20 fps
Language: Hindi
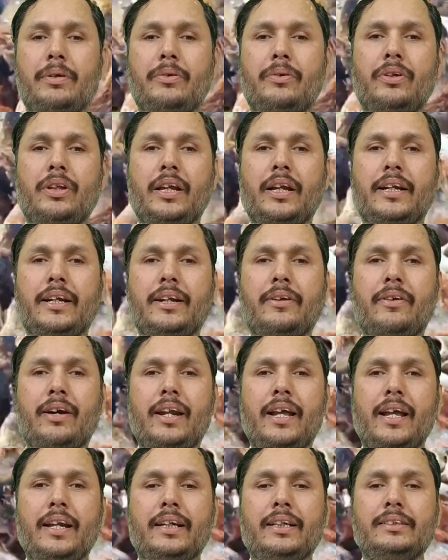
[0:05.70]
पर देखने
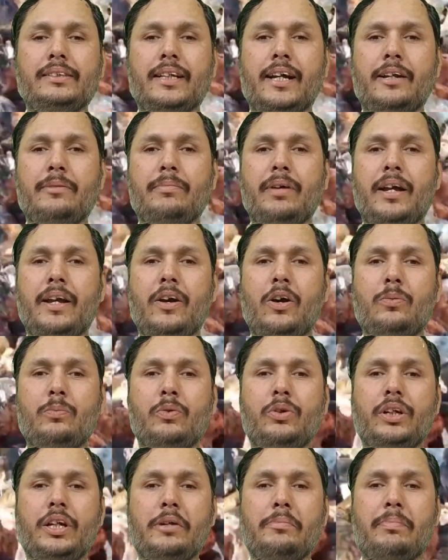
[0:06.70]
वाले हर किसान भाई और
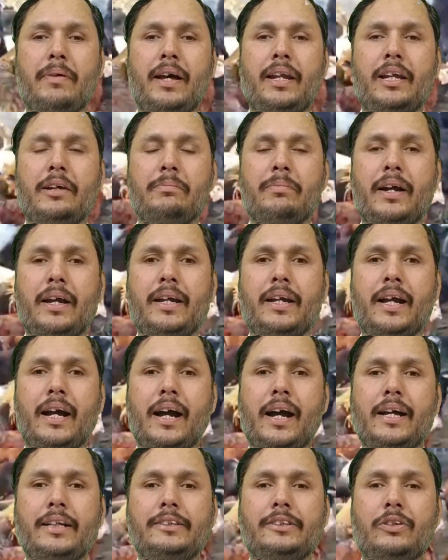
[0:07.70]
मुर्गी पालक भाई का
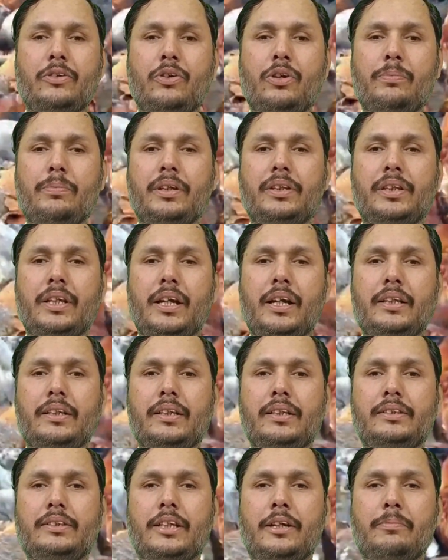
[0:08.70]
आज के वीडियो में तहे
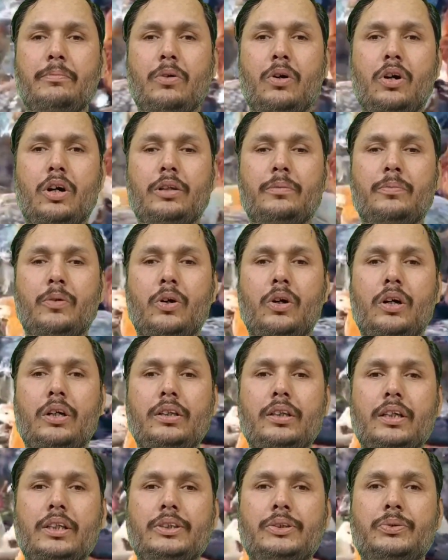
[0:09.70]
दिल से बहुत बहुत